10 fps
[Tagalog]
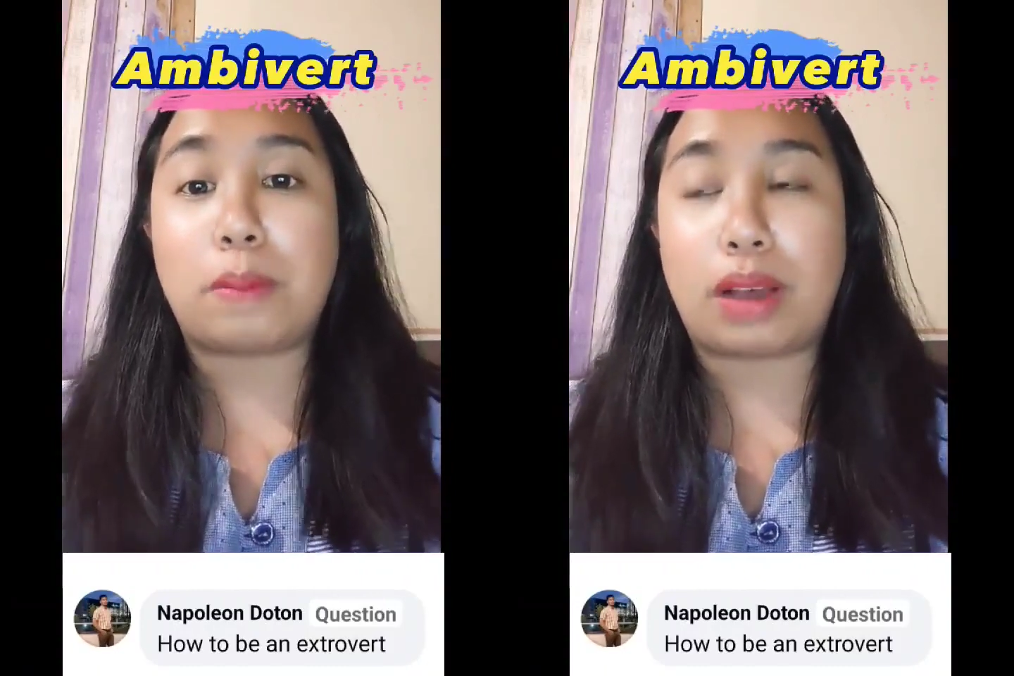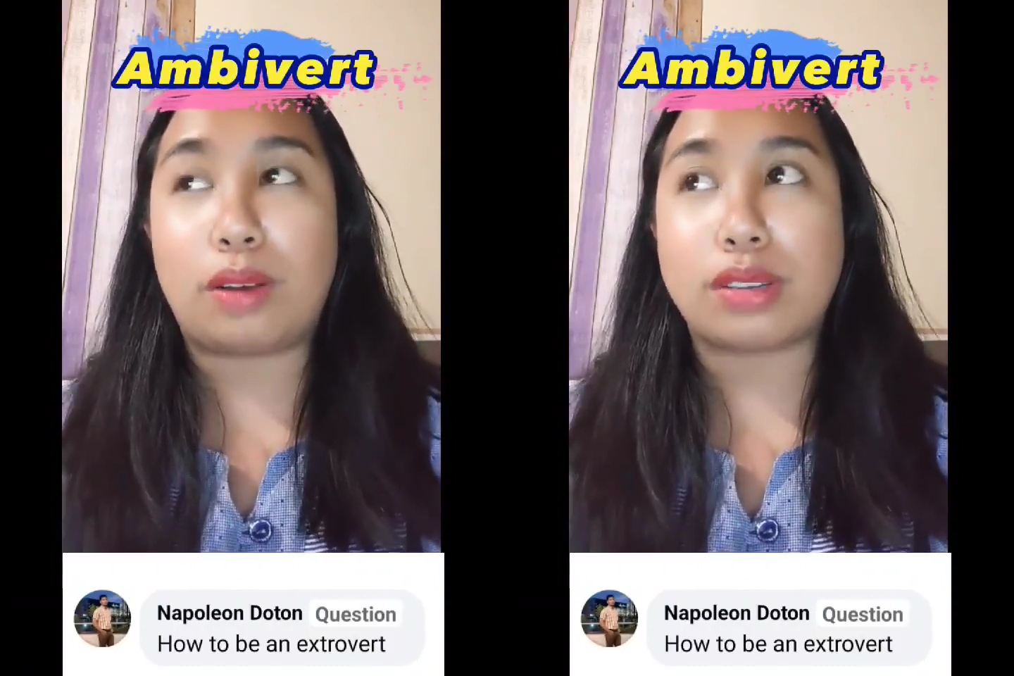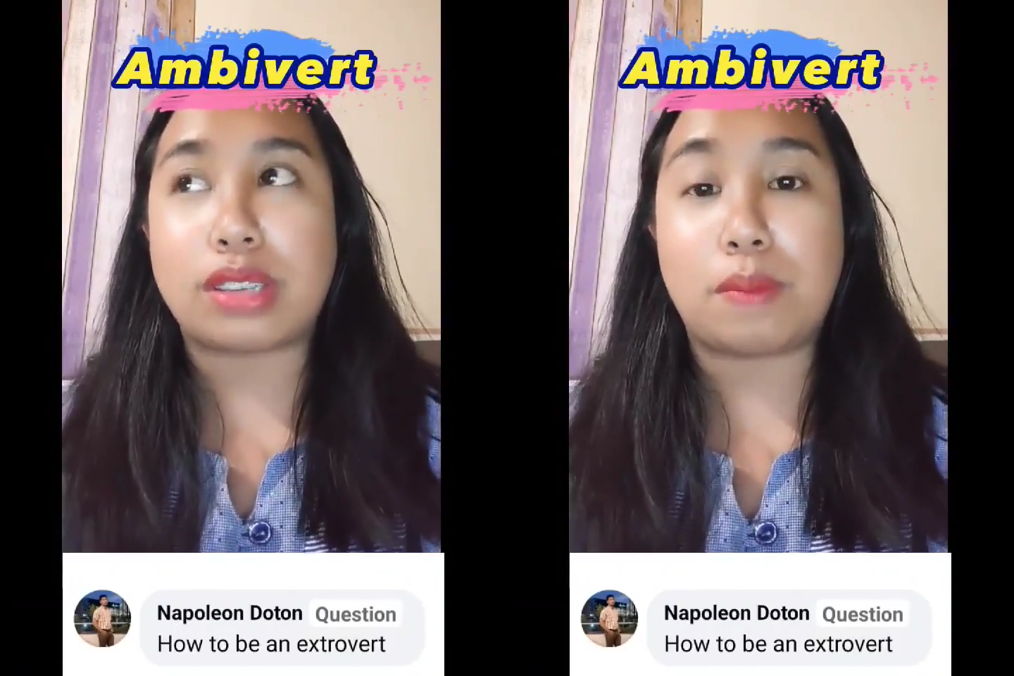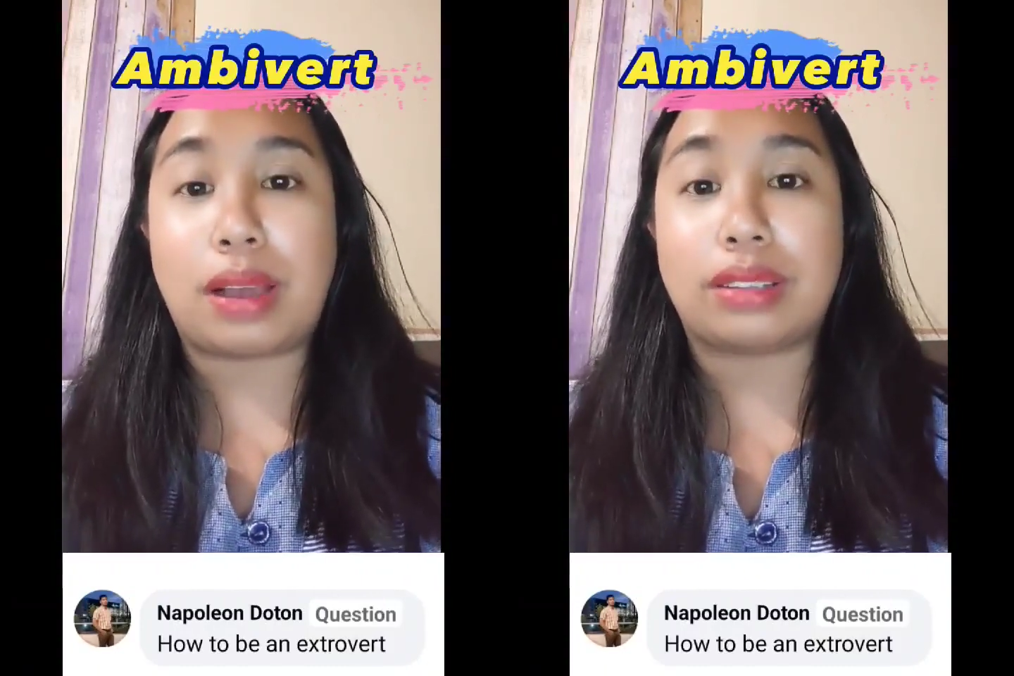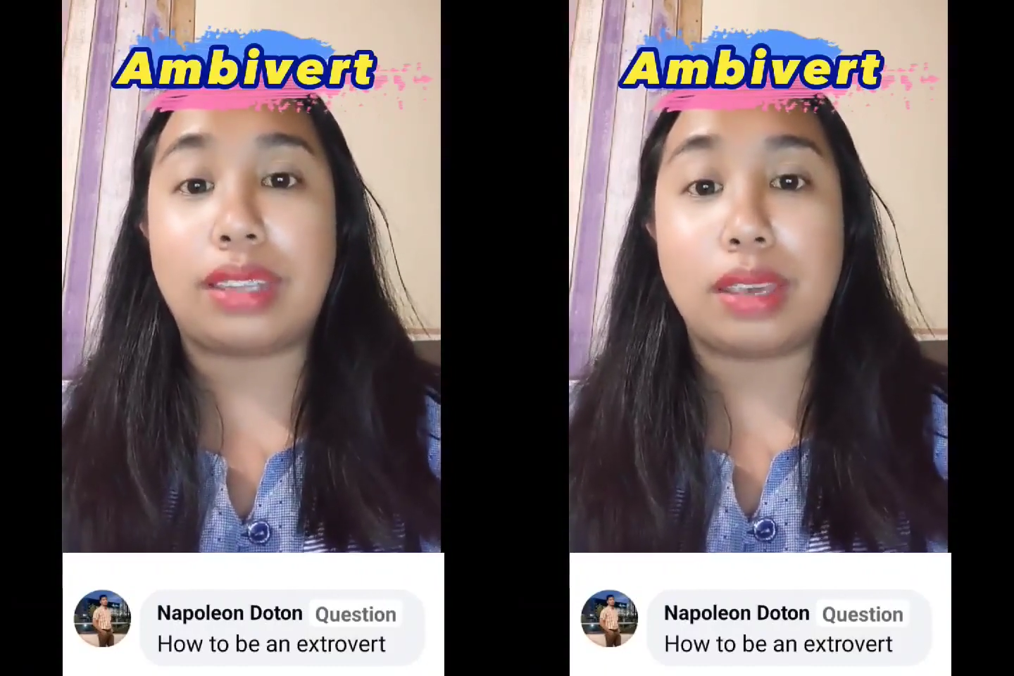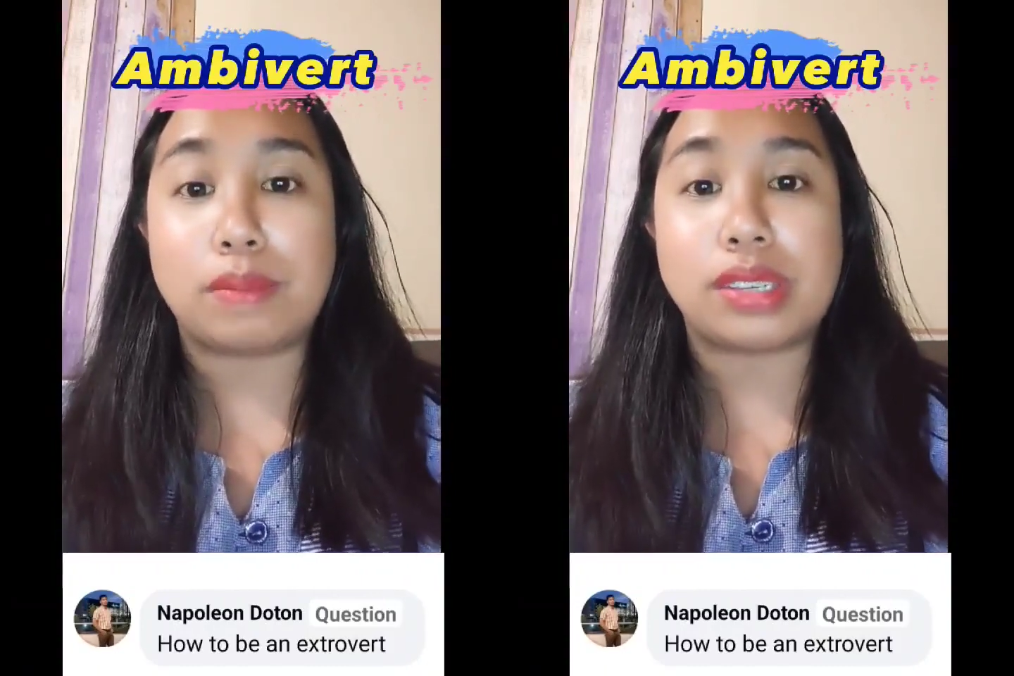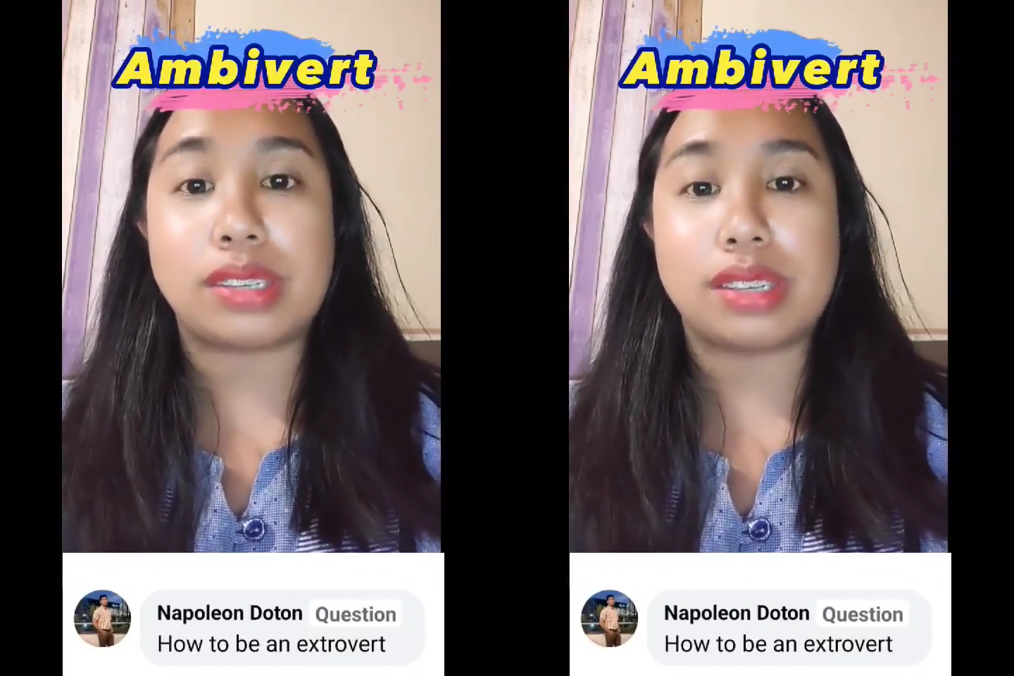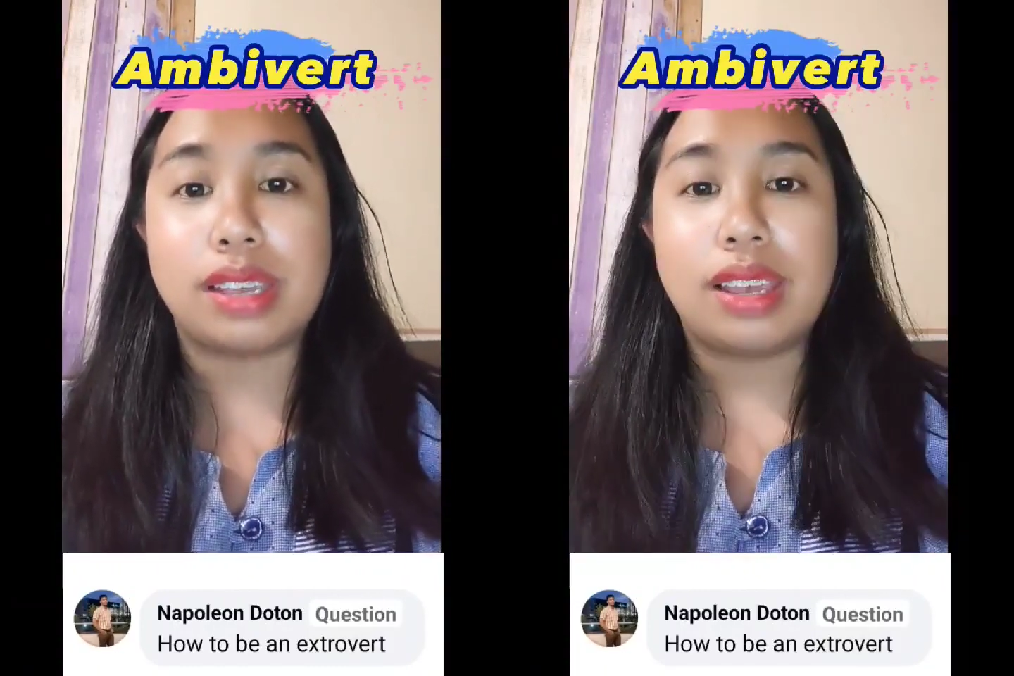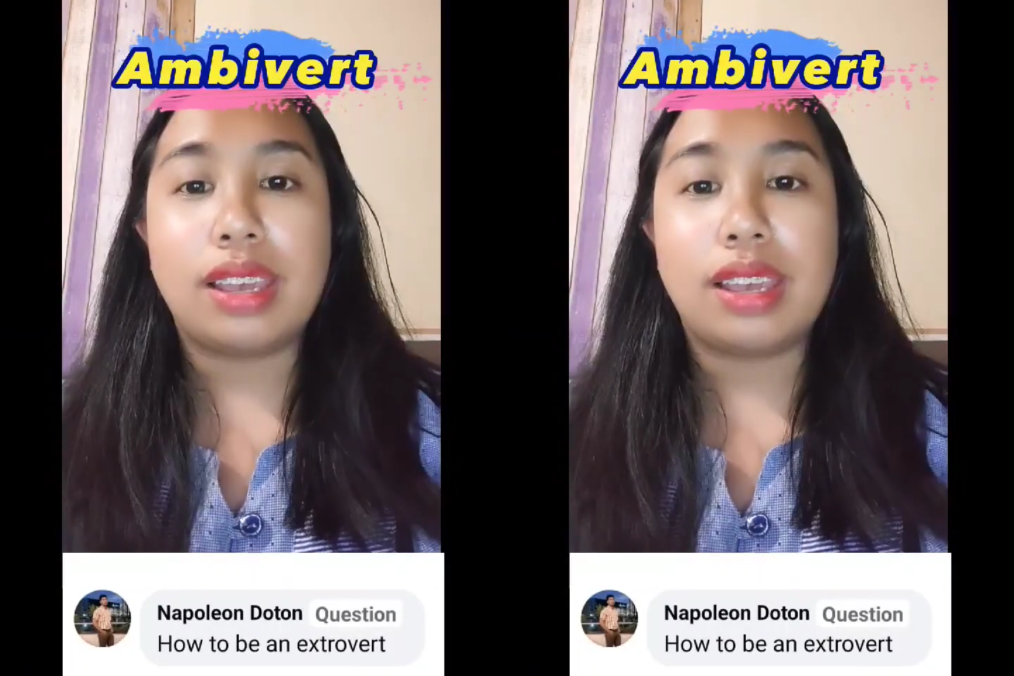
ako sa ibang teams.